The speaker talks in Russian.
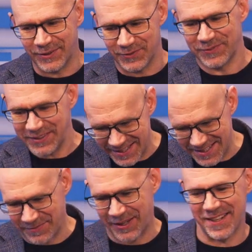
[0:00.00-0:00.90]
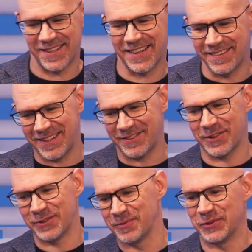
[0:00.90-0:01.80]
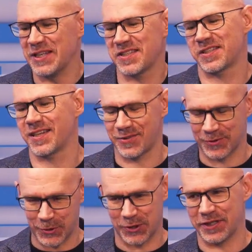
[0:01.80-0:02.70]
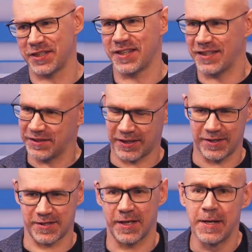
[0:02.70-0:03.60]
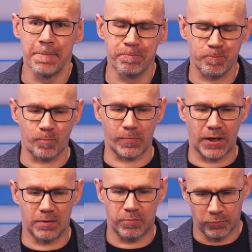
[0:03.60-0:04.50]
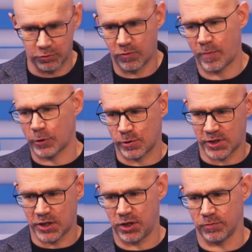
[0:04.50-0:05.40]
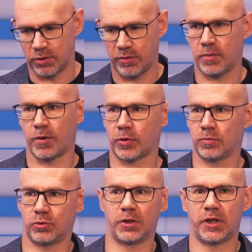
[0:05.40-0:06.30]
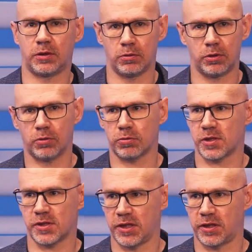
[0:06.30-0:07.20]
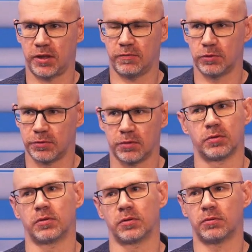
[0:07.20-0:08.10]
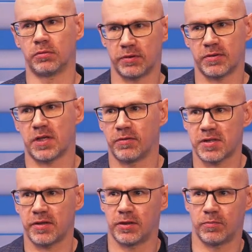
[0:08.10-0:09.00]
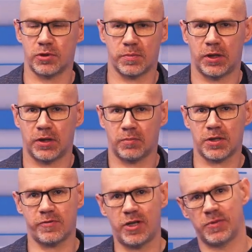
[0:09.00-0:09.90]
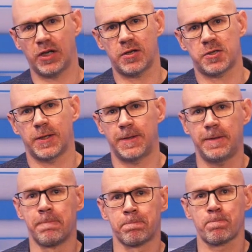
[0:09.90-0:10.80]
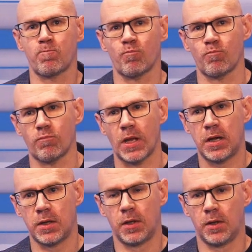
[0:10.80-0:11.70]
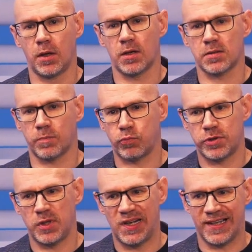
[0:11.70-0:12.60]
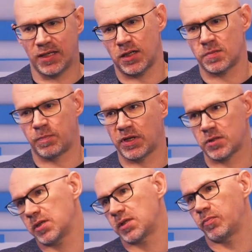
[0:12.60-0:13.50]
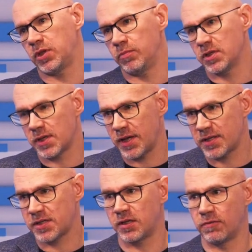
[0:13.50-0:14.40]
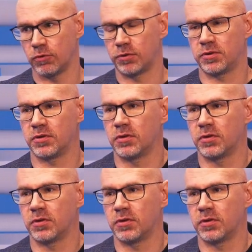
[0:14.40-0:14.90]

Ну, если про деньги говорить, то я думаю, на ассоциацию тоже эти деньги тратятся. А по поводу вопроса «зачем?», ну давай я попробую угадать логику создателей вот этого самого Совета муниципальных образований. Мне кажется, они запустили как раз процесс оптимизации вот